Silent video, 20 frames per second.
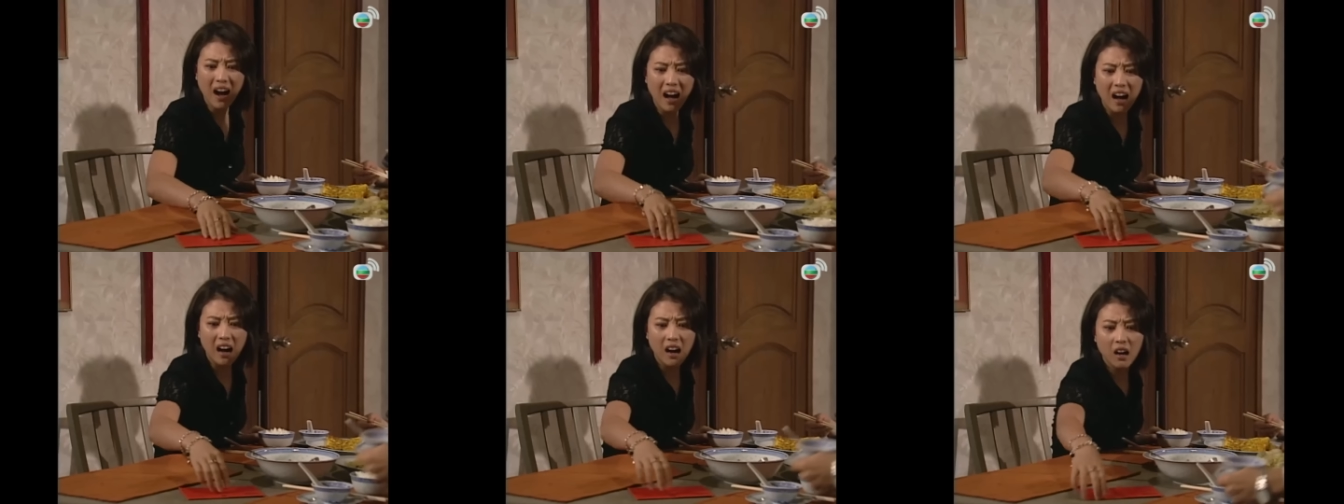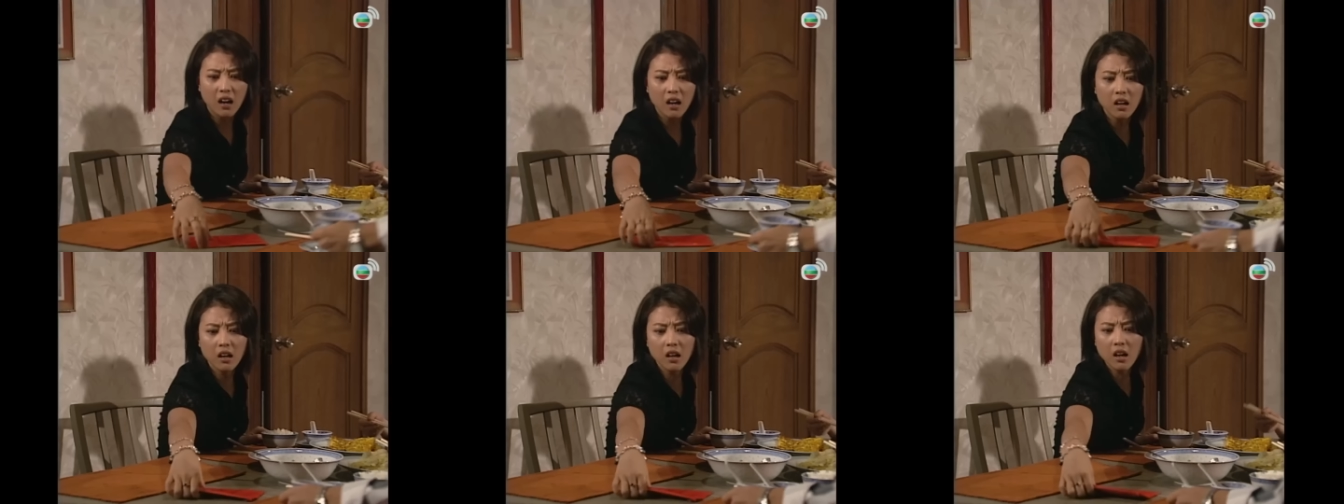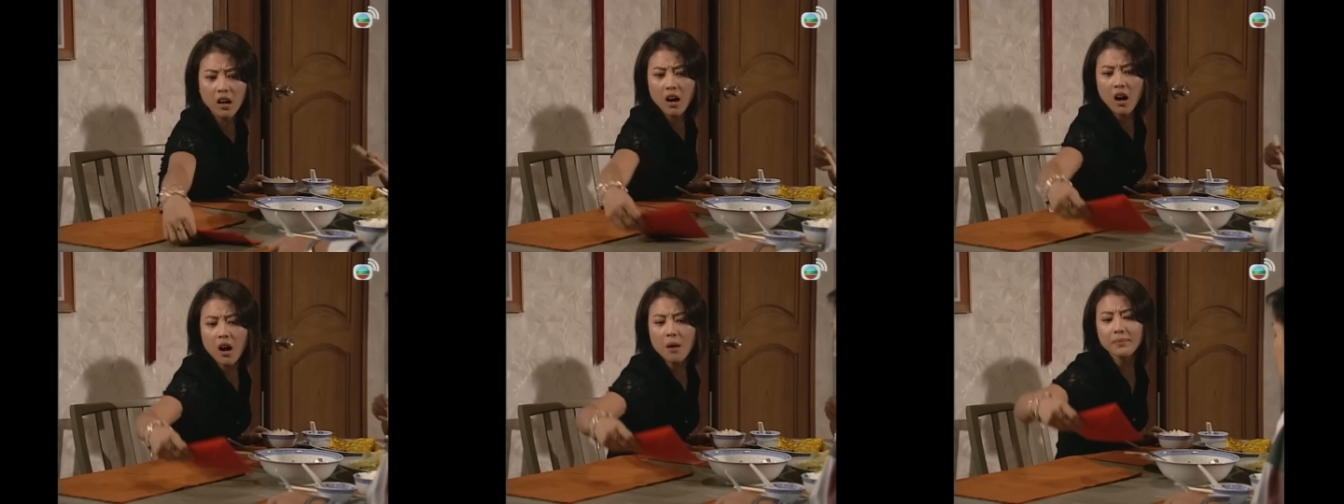Wow
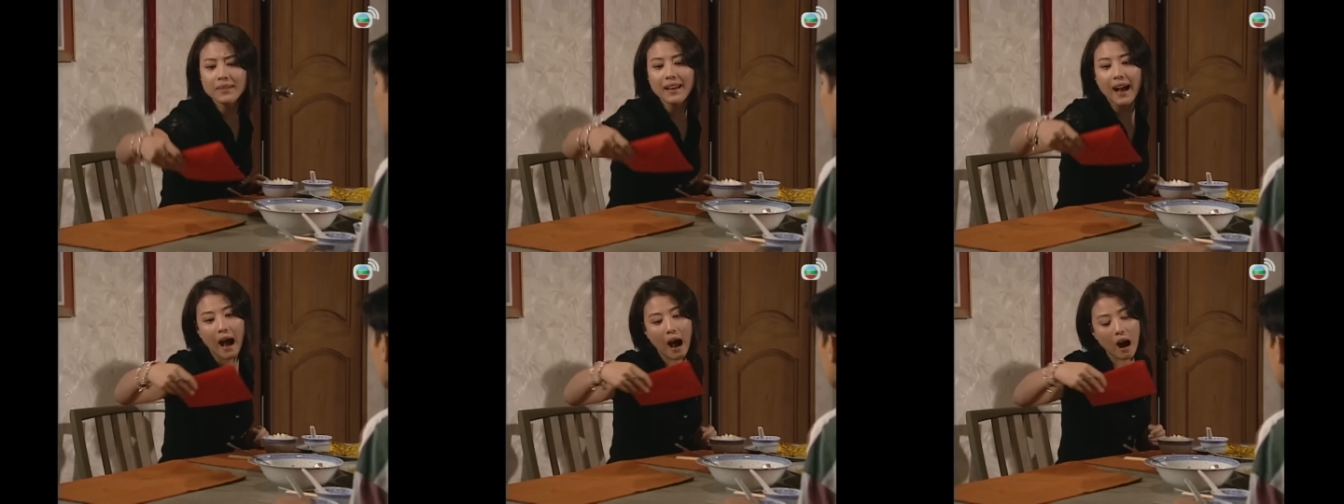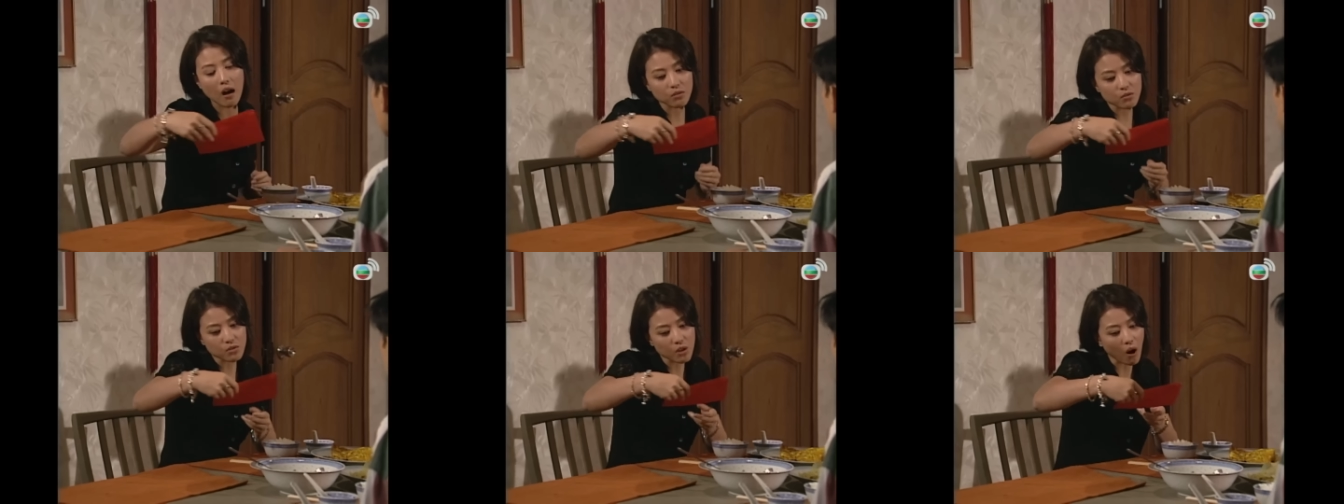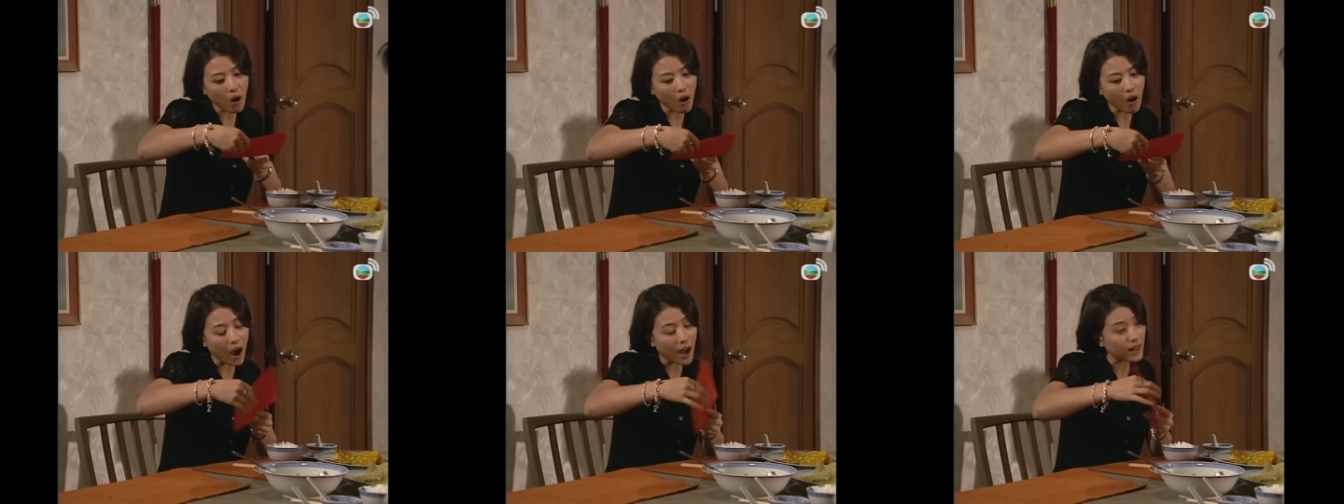Chị
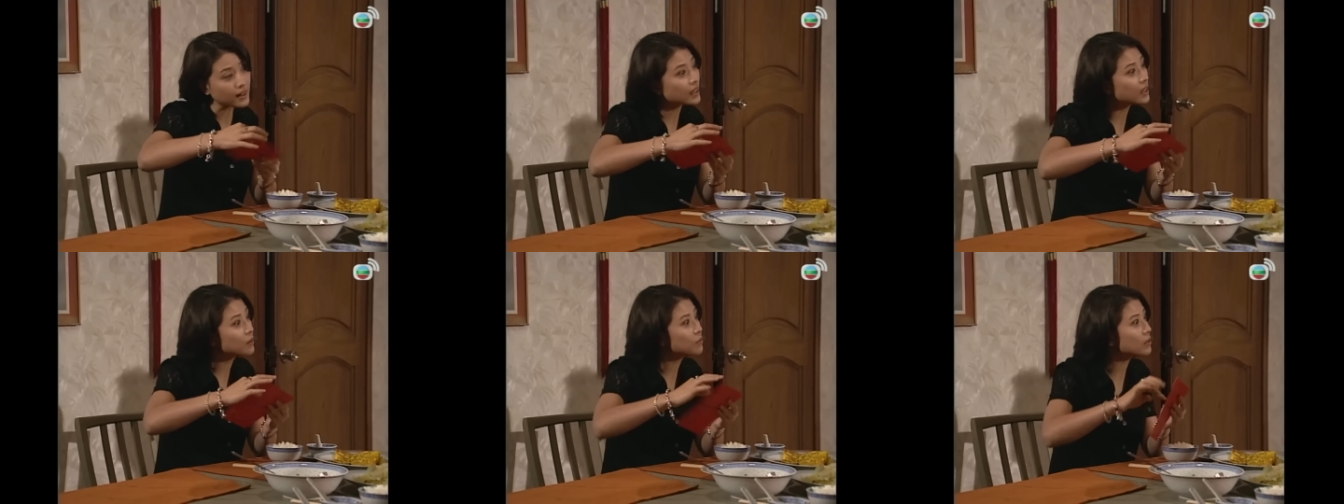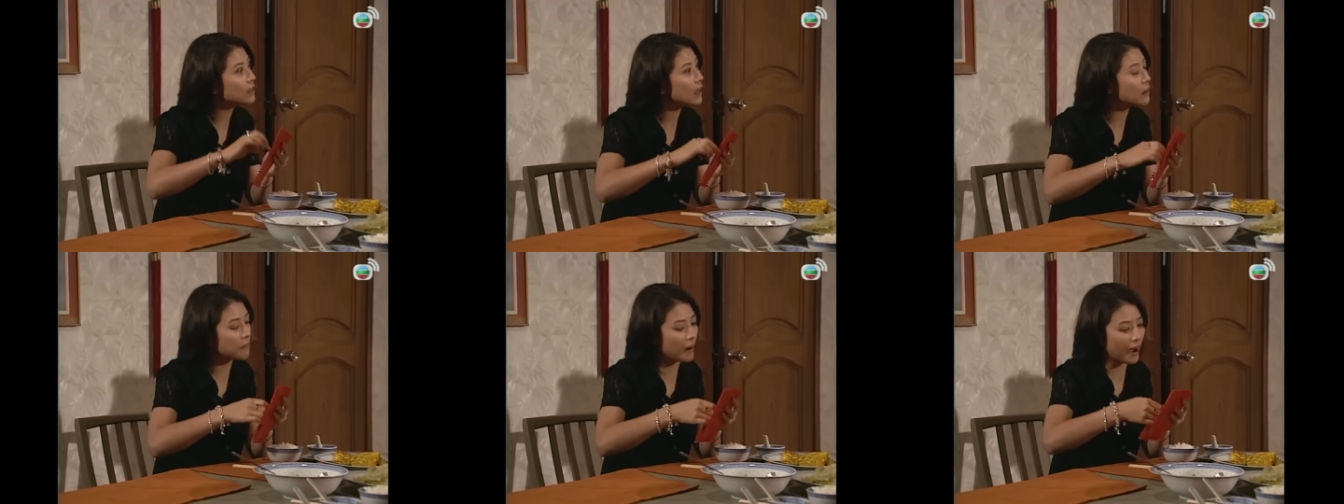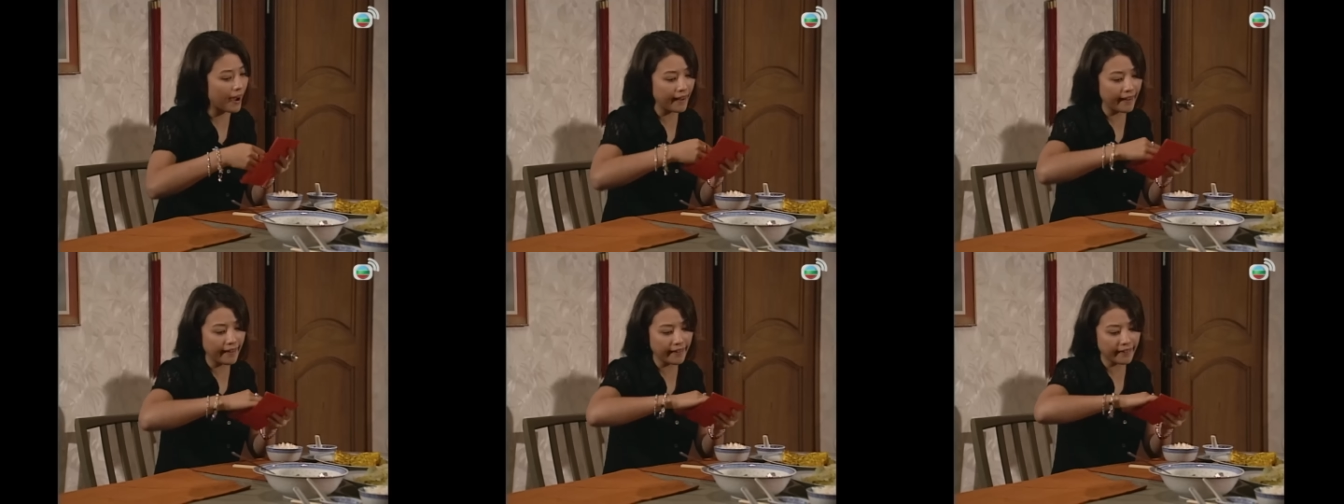cũng đã in ra rồi hả